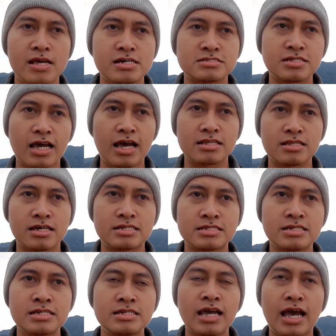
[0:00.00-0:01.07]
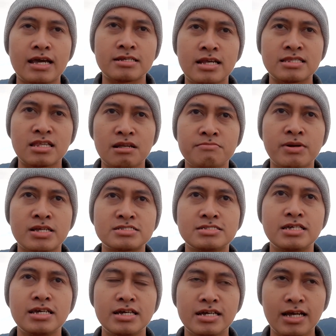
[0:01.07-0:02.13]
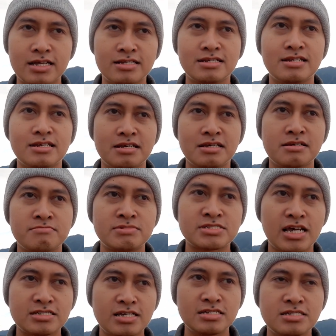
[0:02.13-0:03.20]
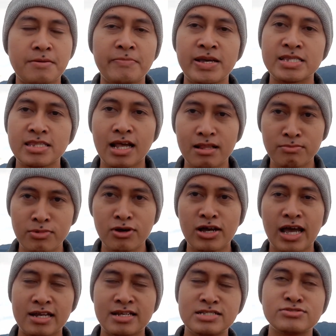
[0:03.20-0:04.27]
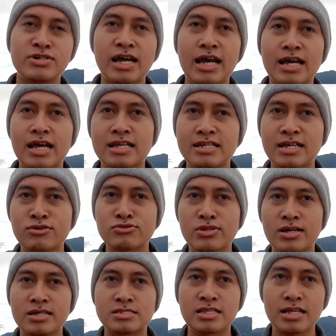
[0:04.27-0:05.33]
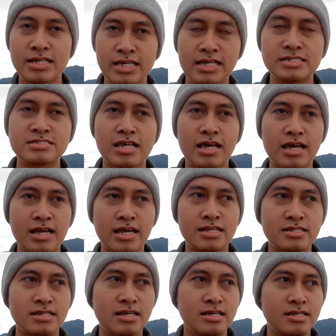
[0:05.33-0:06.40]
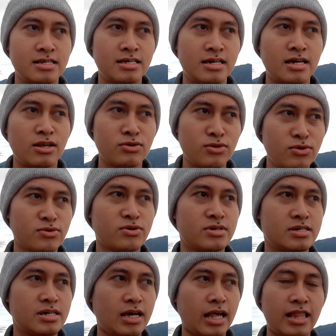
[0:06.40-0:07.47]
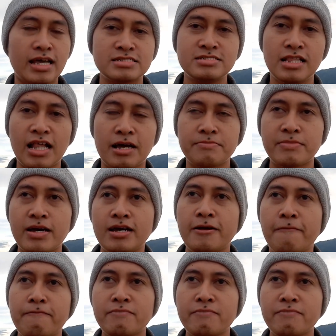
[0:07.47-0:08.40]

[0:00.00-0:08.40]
Saat diri Anda terbersihkan, bisa saja mental block Anda juga akan ikut terkikis, akan luruh. Alhasil apa?